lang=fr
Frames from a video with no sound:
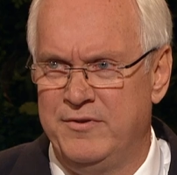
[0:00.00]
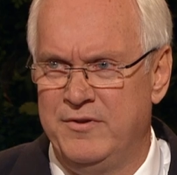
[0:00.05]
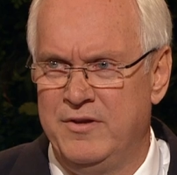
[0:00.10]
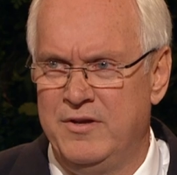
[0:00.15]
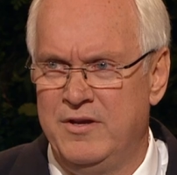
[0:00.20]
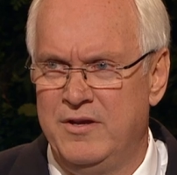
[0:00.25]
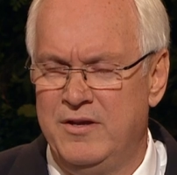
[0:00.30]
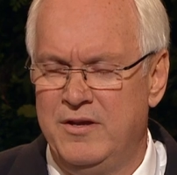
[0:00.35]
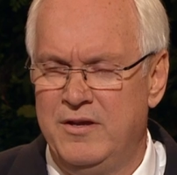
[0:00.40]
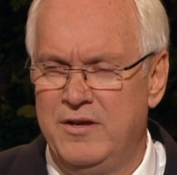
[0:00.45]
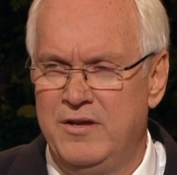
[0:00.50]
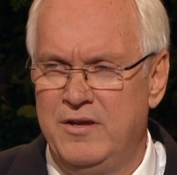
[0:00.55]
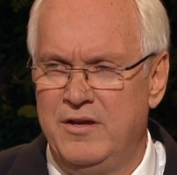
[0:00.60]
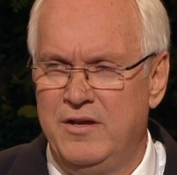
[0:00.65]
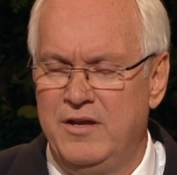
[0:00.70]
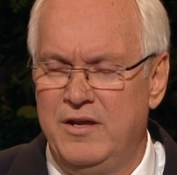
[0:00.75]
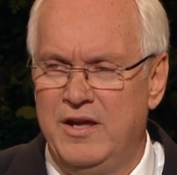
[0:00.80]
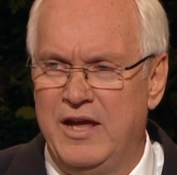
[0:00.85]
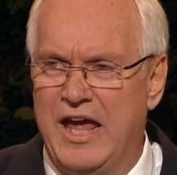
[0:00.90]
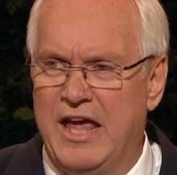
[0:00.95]
Cette équipe
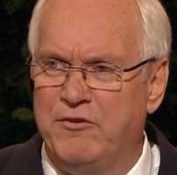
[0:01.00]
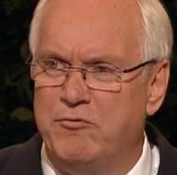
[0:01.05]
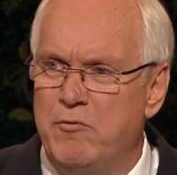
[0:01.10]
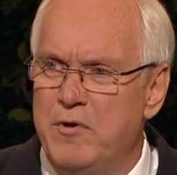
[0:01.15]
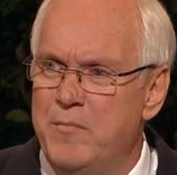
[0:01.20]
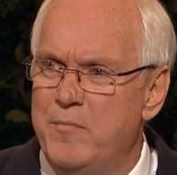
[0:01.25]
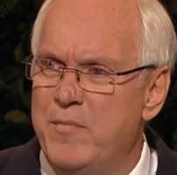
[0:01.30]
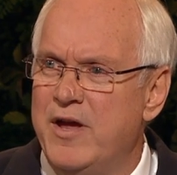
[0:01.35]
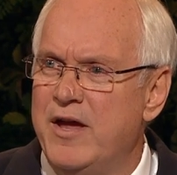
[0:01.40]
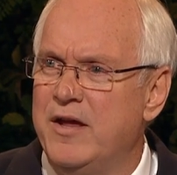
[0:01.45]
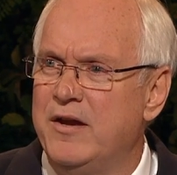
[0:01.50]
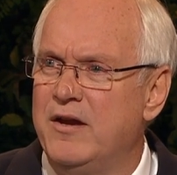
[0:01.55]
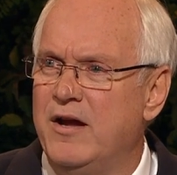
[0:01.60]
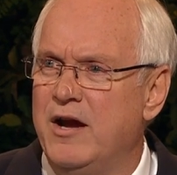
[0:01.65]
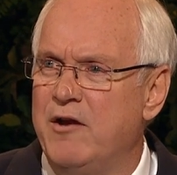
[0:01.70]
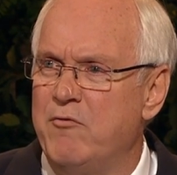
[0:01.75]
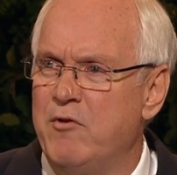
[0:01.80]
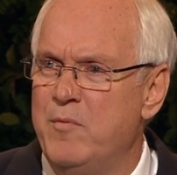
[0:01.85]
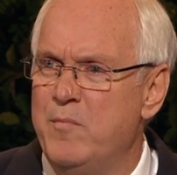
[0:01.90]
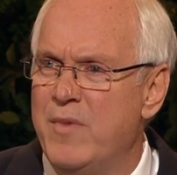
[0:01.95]
avait remporté plusieurs
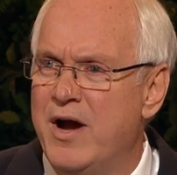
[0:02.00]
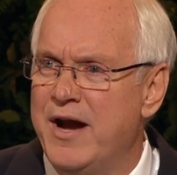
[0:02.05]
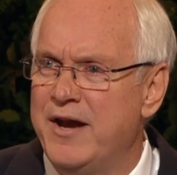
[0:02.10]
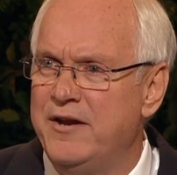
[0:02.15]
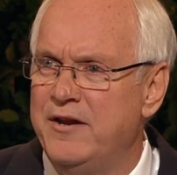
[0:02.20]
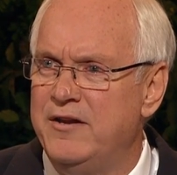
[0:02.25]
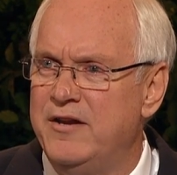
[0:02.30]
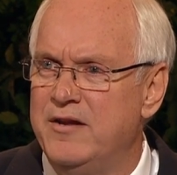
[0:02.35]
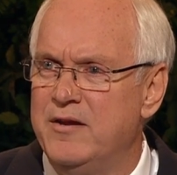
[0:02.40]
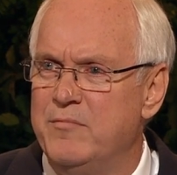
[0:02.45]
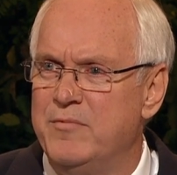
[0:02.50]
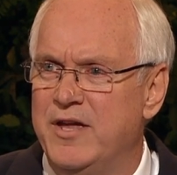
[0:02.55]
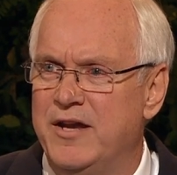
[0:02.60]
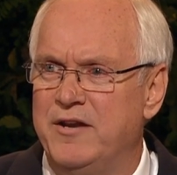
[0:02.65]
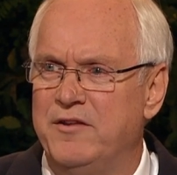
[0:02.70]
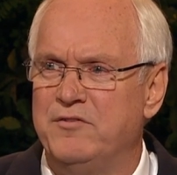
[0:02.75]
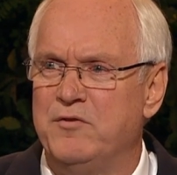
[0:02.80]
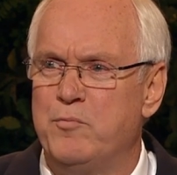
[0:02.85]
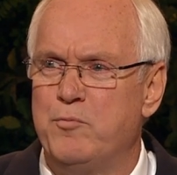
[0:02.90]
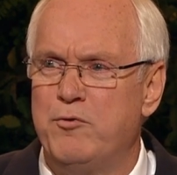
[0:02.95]
grands championnats.
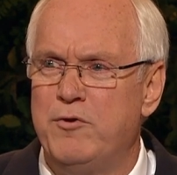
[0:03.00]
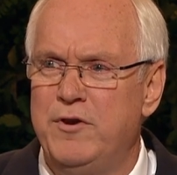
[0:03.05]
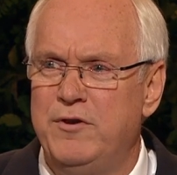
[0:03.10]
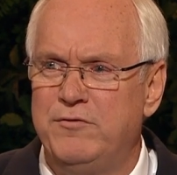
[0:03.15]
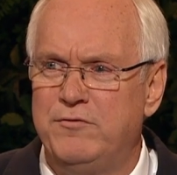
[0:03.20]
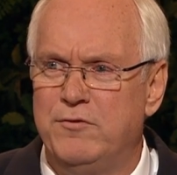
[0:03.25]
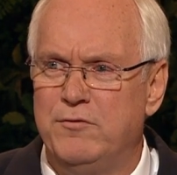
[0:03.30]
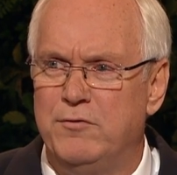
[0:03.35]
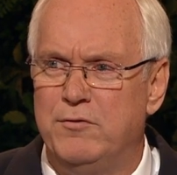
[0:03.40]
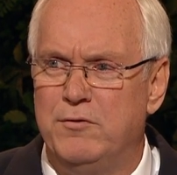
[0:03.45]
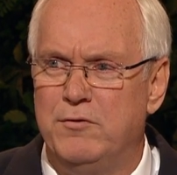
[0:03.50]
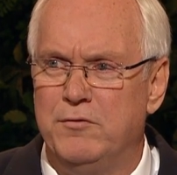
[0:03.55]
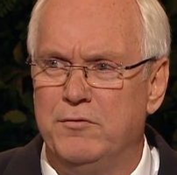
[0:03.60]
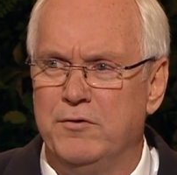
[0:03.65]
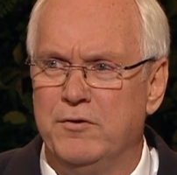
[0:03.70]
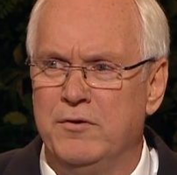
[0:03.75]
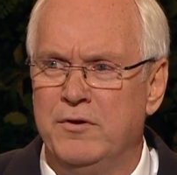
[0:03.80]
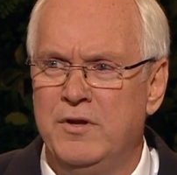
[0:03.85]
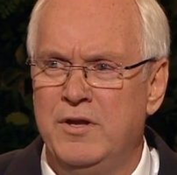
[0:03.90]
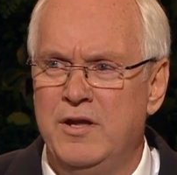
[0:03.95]

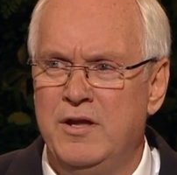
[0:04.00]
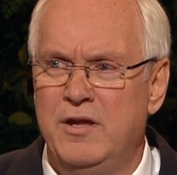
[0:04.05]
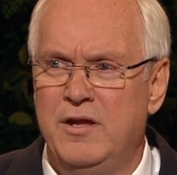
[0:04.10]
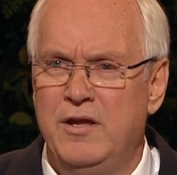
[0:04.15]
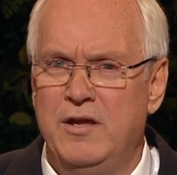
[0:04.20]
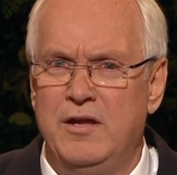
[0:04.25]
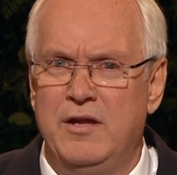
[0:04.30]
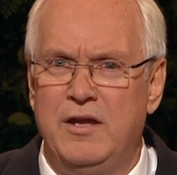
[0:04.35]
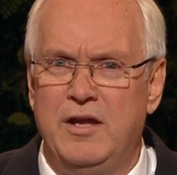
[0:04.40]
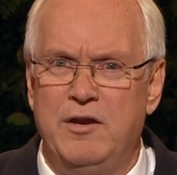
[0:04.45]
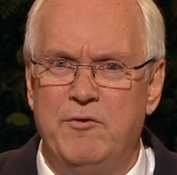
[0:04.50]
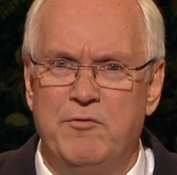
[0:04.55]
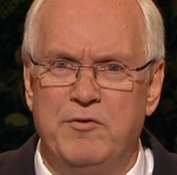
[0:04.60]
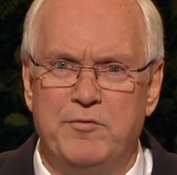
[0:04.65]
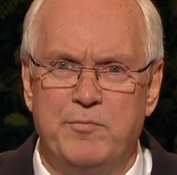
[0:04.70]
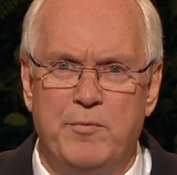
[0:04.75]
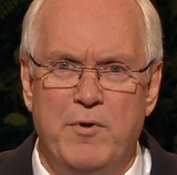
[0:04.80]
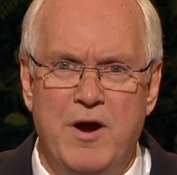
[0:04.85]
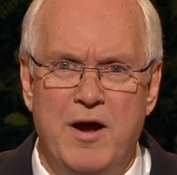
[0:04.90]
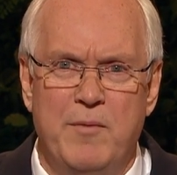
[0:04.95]
Lorsque nous nous sommes
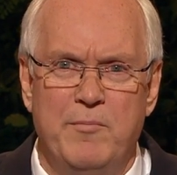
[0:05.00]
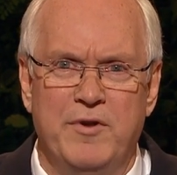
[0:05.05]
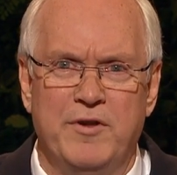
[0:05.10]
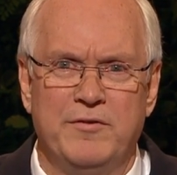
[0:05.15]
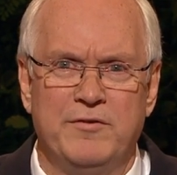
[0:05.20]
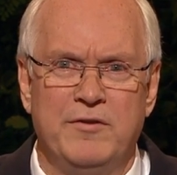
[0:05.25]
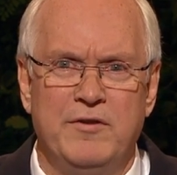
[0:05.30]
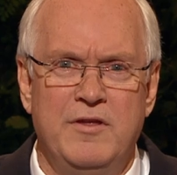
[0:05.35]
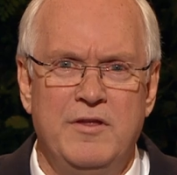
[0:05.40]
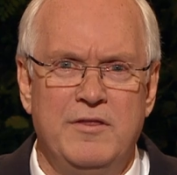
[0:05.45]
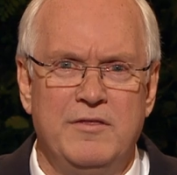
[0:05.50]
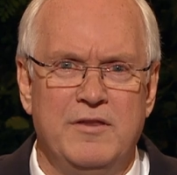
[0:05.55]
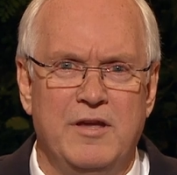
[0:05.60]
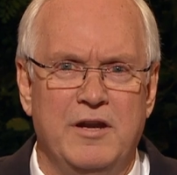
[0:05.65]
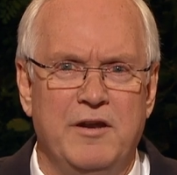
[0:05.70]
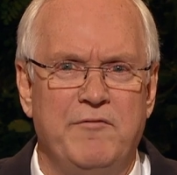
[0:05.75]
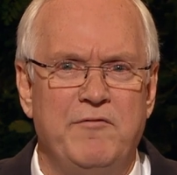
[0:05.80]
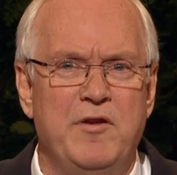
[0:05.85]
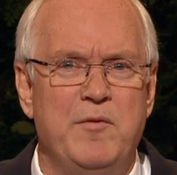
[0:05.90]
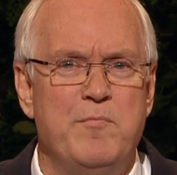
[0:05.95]
rencontrés, je lui ai rappelé,
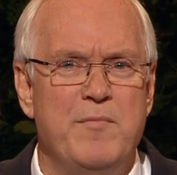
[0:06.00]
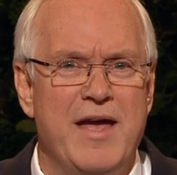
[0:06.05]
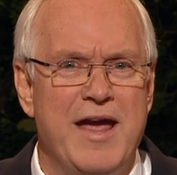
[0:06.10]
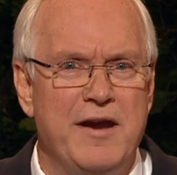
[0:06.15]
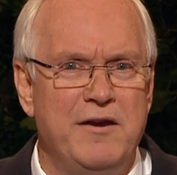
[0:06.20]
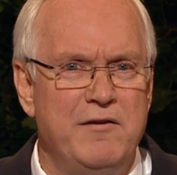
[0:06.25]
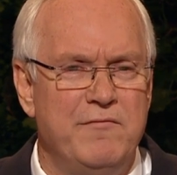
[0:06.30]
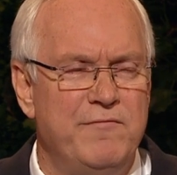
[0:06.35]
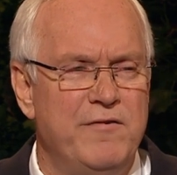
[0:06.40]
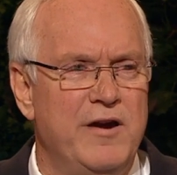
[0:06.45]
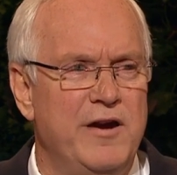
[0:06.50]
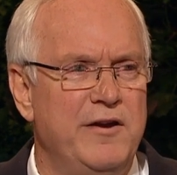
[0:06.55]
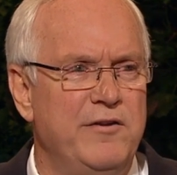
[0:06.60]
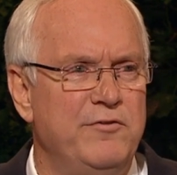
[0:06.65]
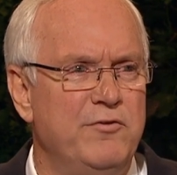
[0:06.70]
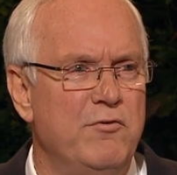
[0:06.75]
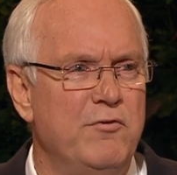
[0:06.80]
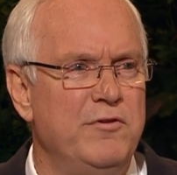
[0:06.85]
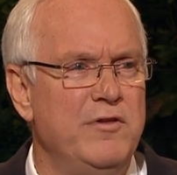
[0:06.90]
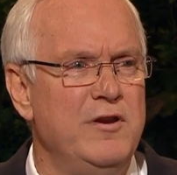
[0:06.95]
en tant que détenteur de
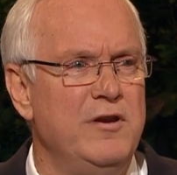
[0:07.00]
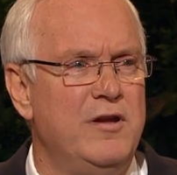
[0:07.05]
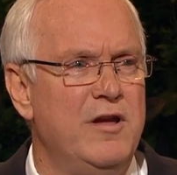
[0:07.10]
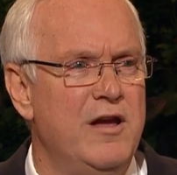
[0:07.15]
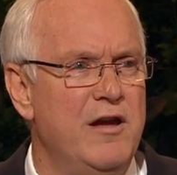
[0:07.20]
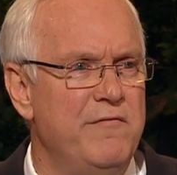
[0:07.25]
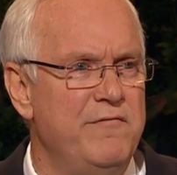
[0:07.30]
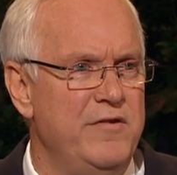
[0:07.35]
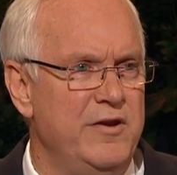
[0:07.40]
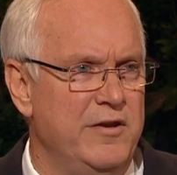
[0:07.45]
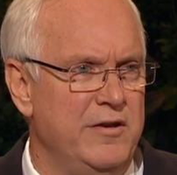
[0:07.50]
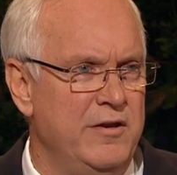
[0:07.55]
la prêtrise,